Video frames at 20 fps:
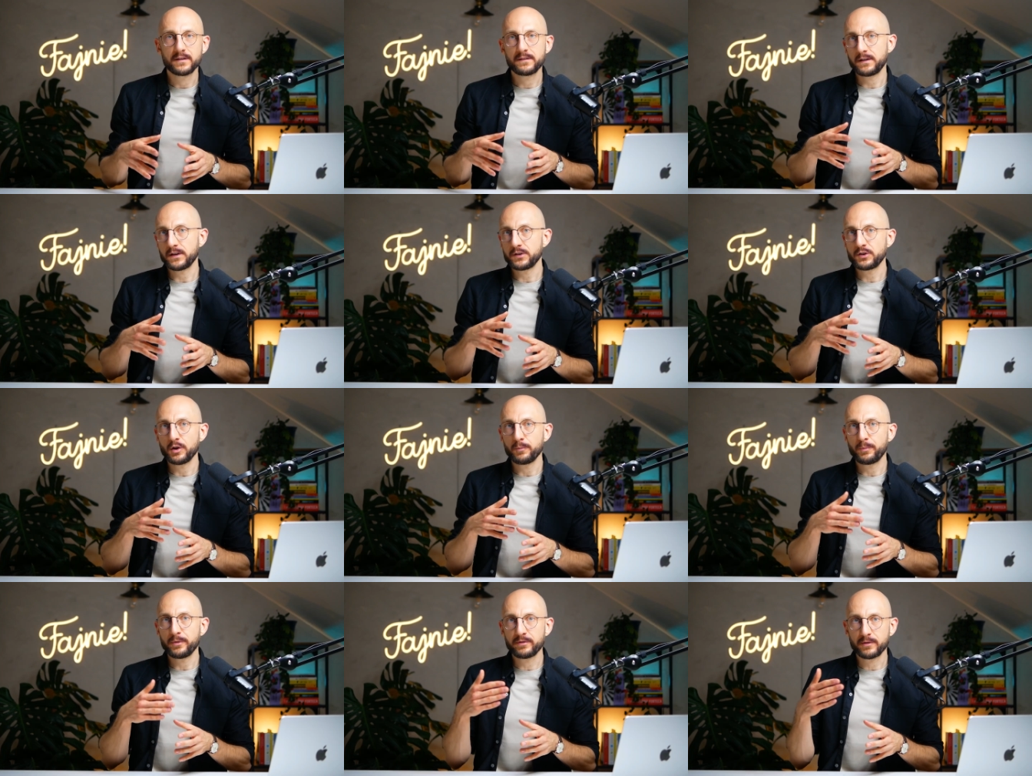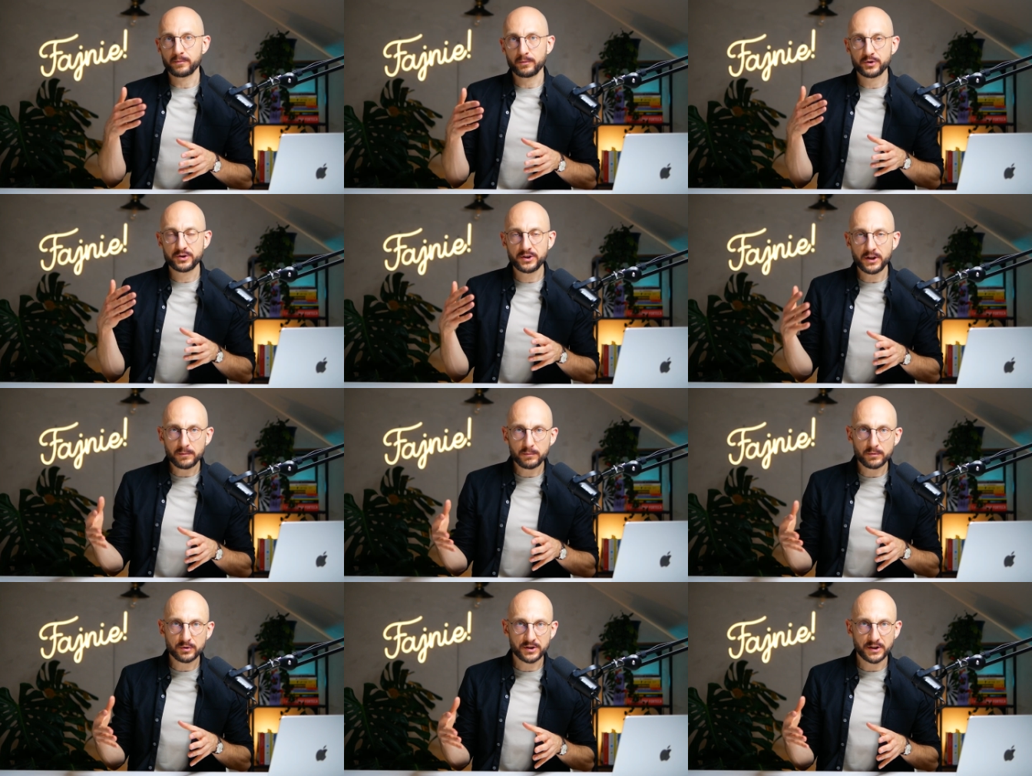Więc ja Ci opowiem o
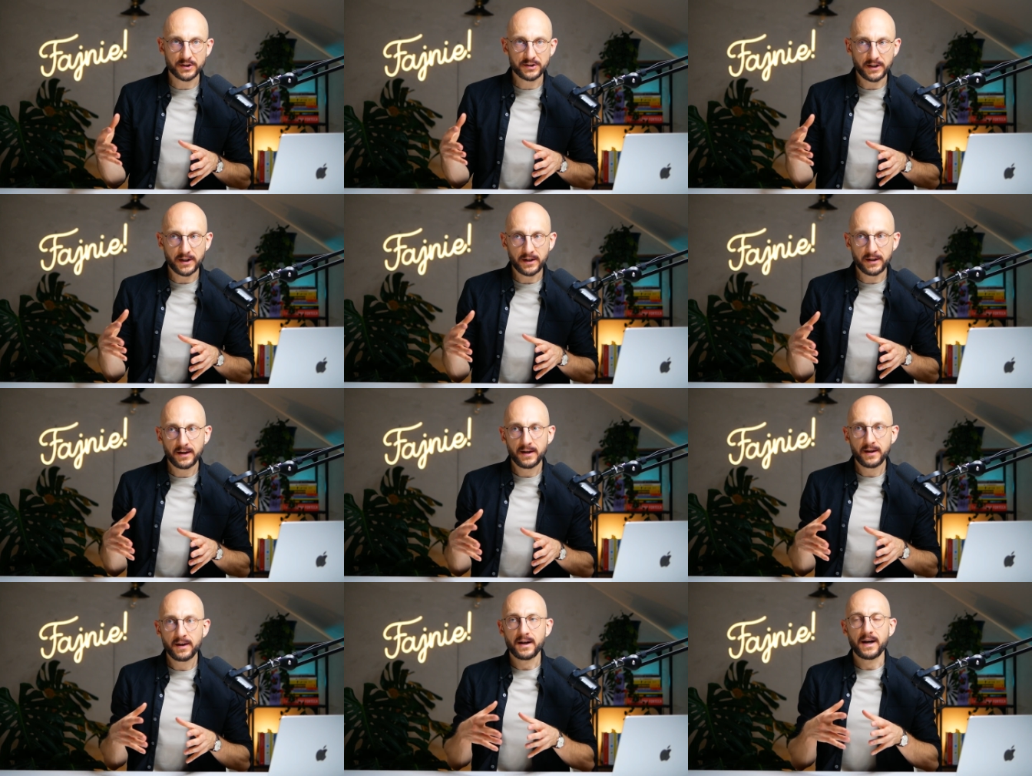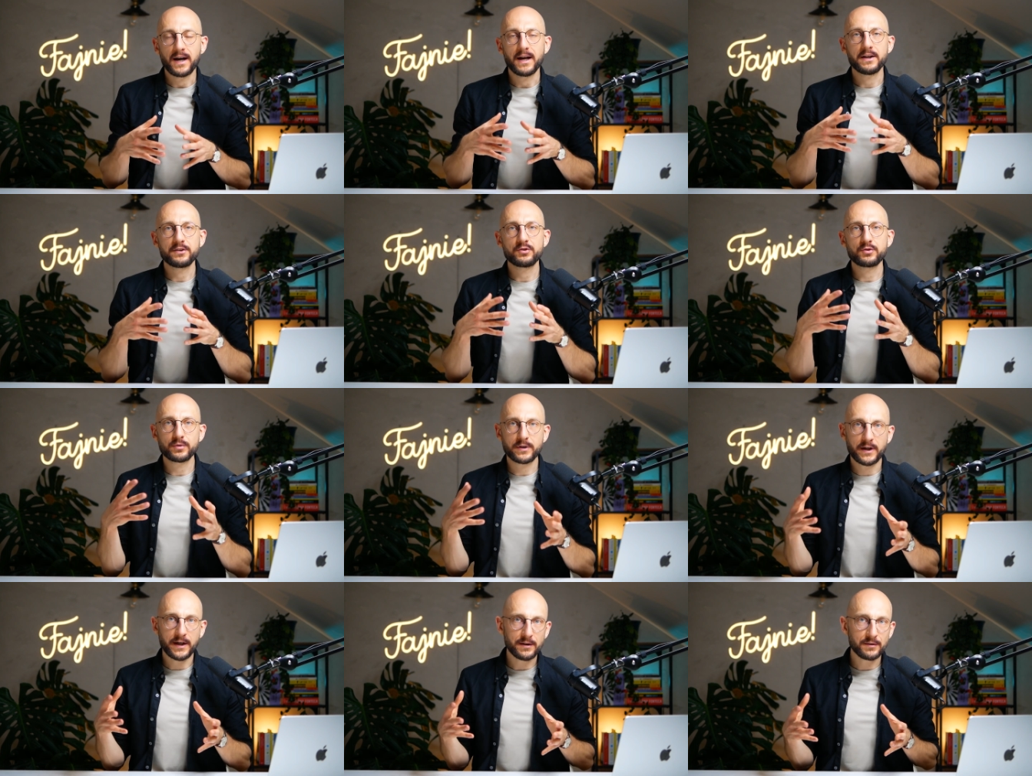siedmiu rzeczach, ale
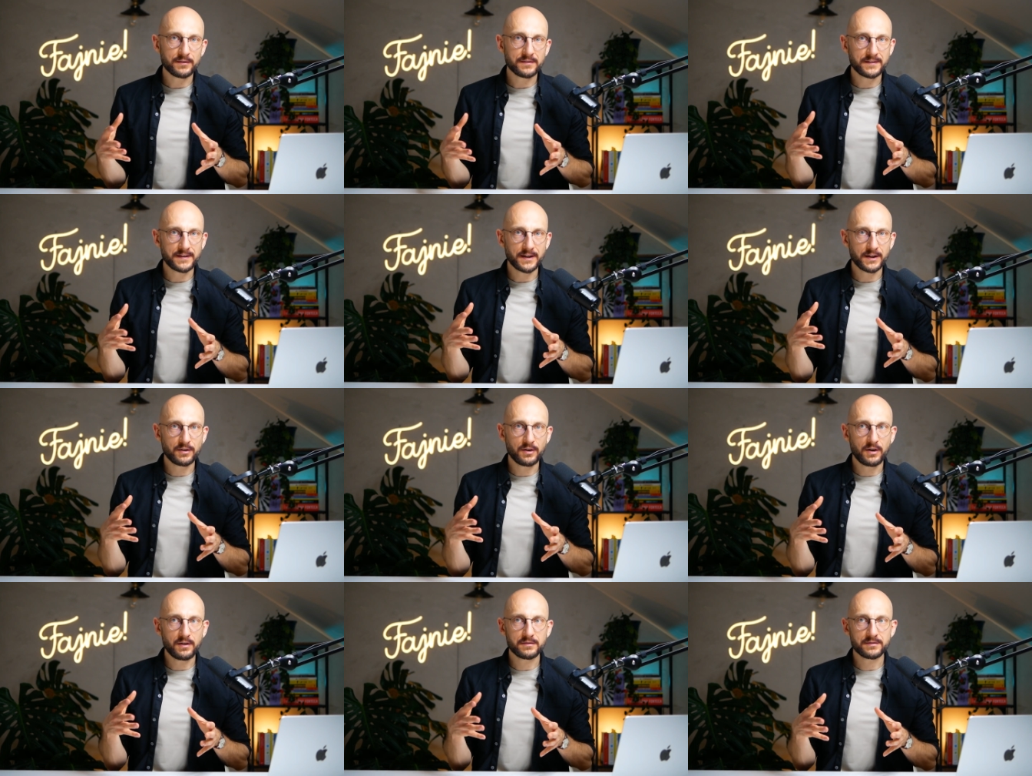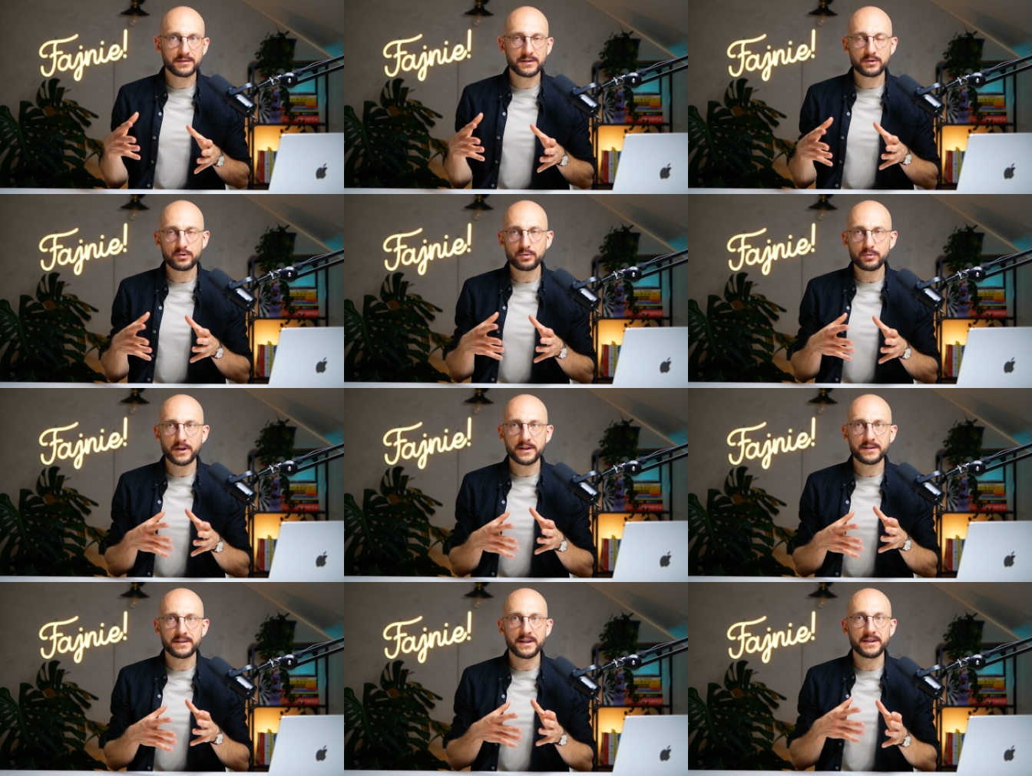słuchaj korzystając z tego, nie
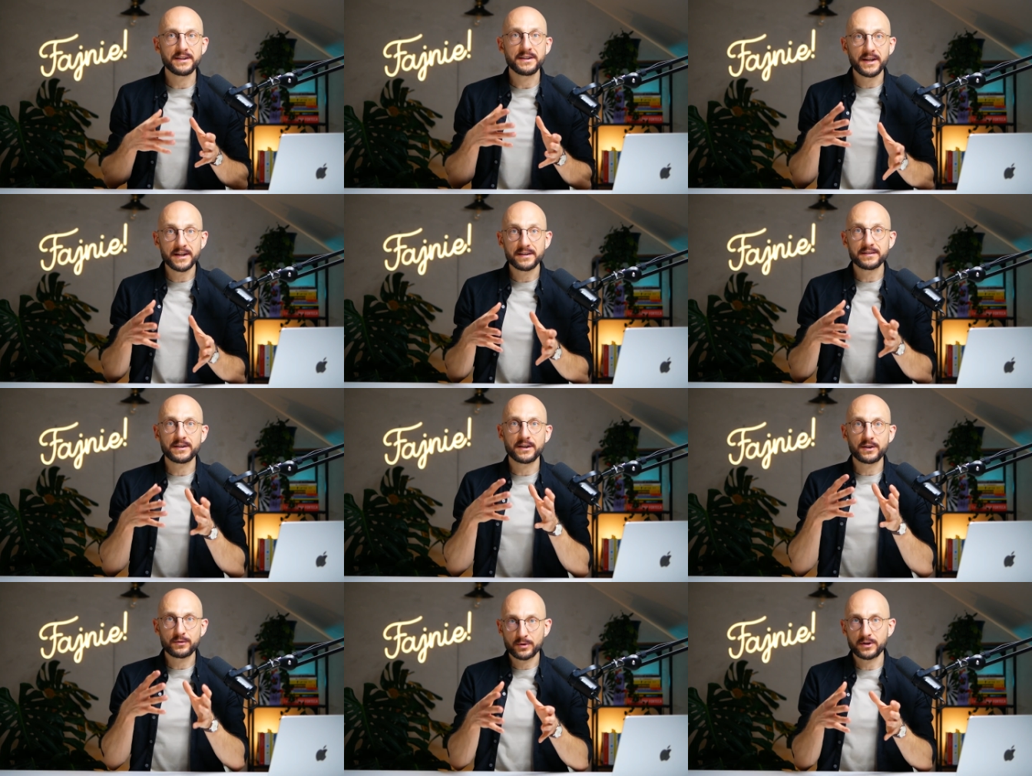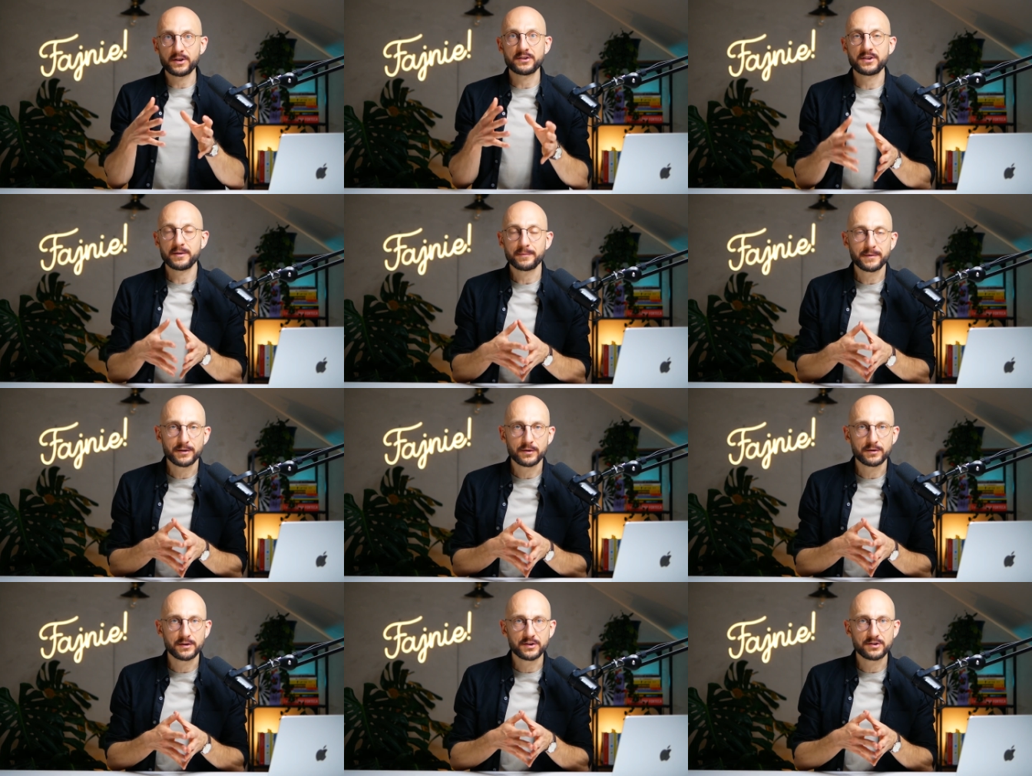szukaj tej jednej, która
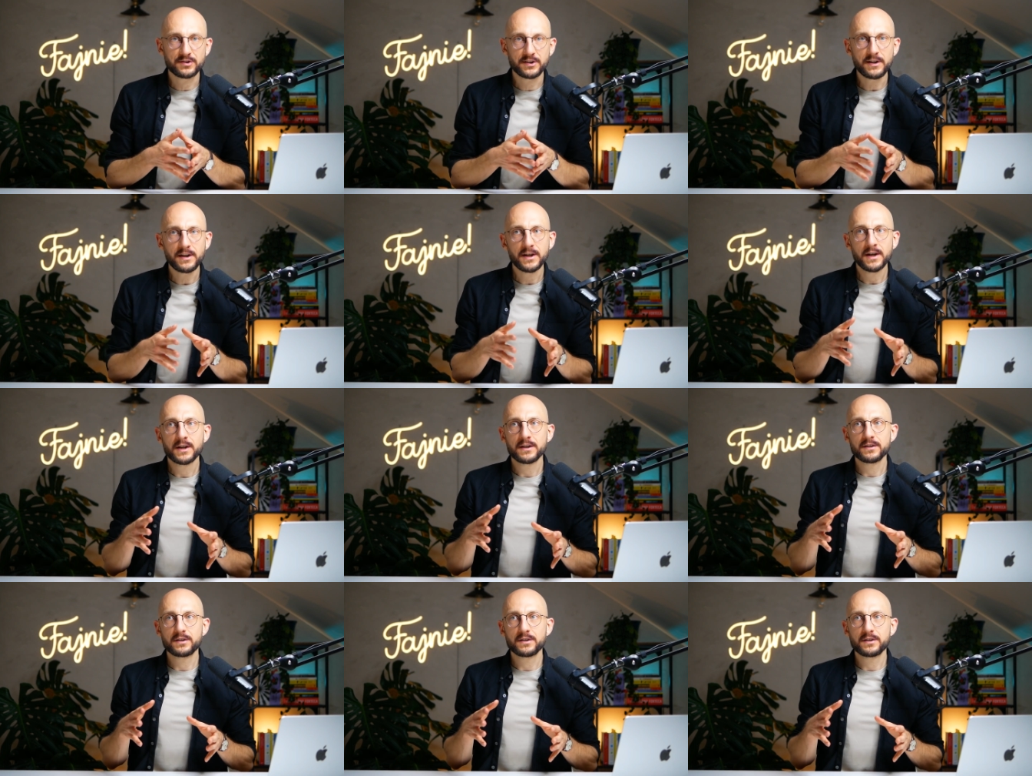ciebie dotyczy,